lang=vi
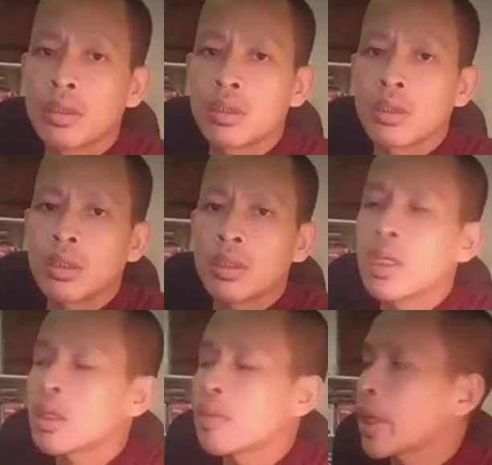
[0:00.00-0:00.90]
nên
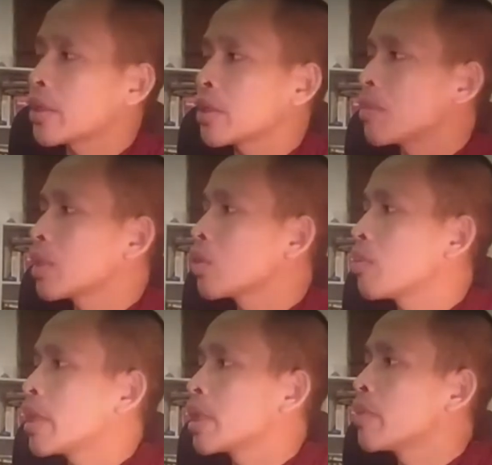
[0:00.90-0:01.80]
khai nhưng bờ tua
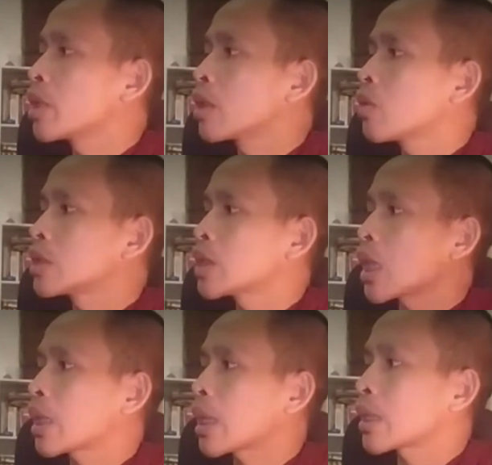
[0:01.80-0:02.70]
bầy miền cua cha
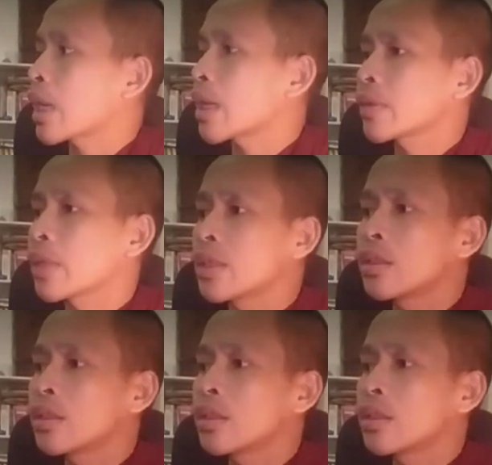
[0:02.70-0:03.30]
na tha sau đấy